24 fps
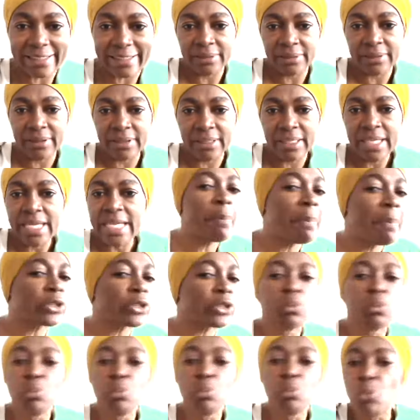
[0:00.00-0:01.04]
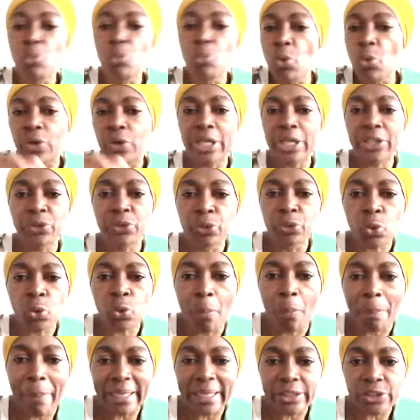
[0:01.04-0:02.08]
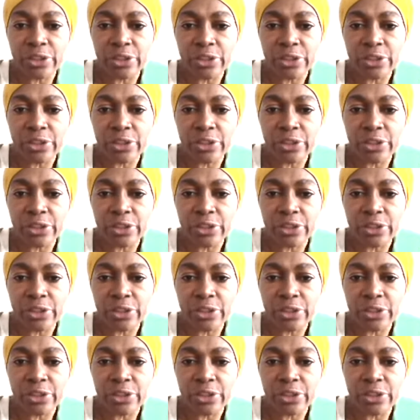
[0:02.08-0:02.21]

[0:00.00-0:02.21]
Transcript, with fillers: Il ne peut pas se moquer de nos compatriotes comme ça.